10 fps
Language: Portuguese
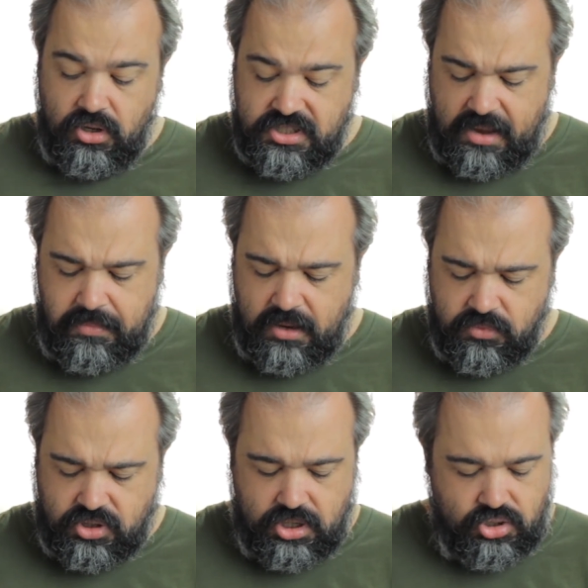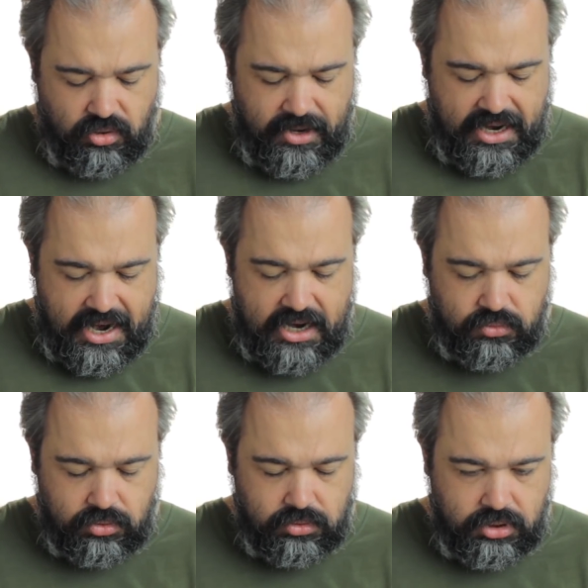Nós sabemos que John
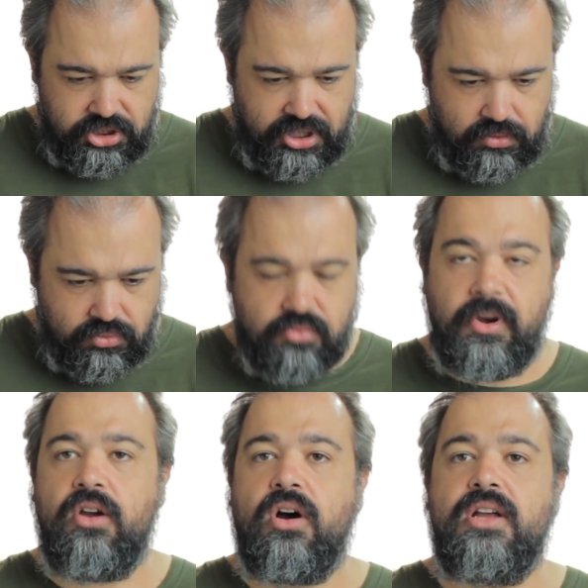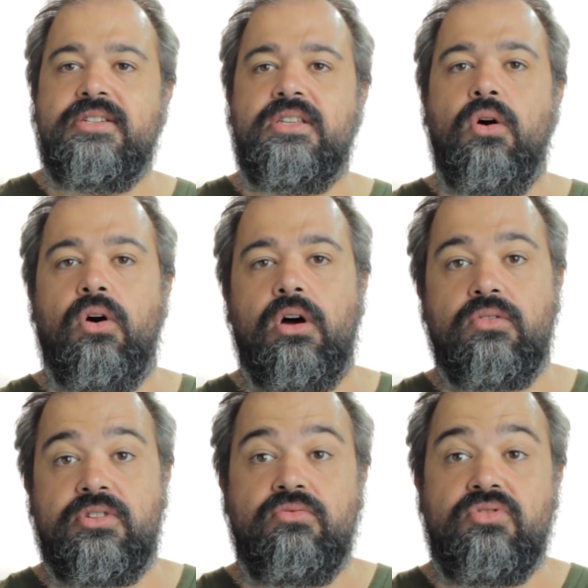MacArthur hoje é um dos maiores
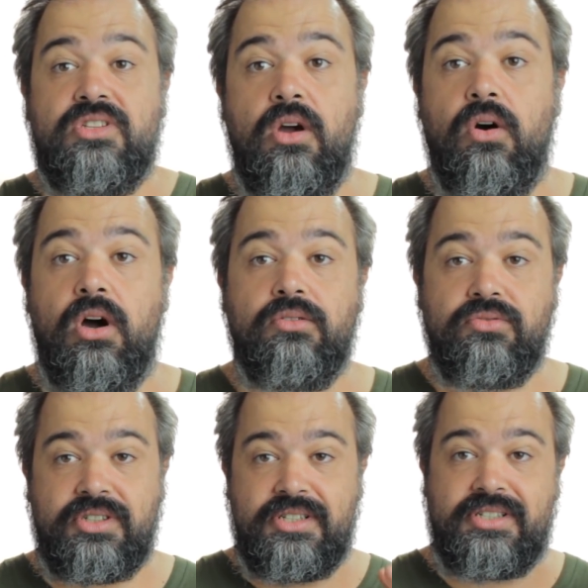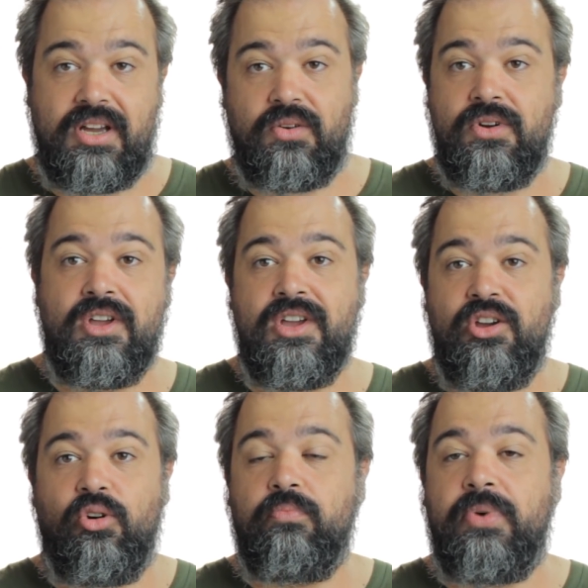teólogos, é um dos teólogos que são,
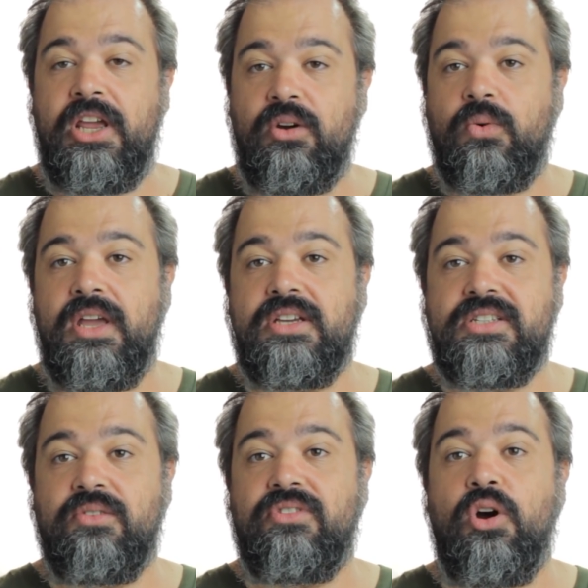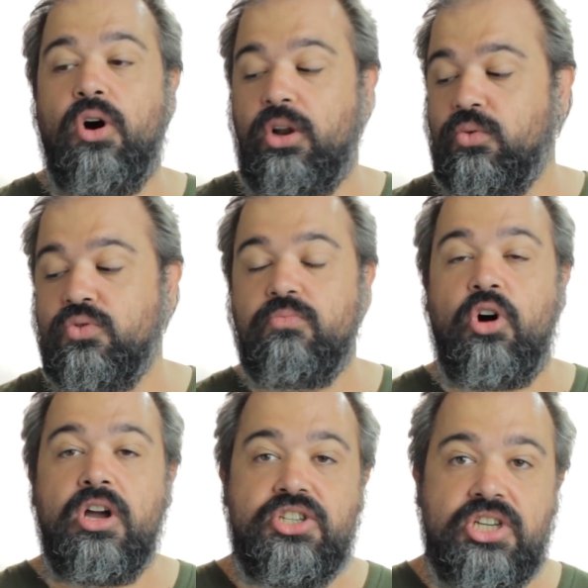eu brinco aí, que são teólogos
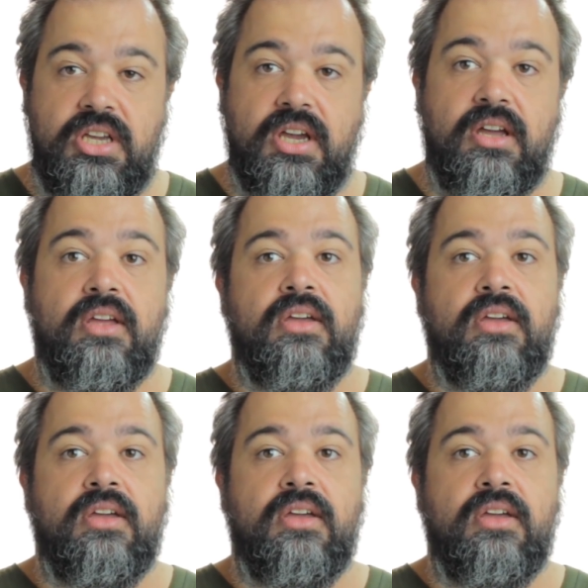modinha.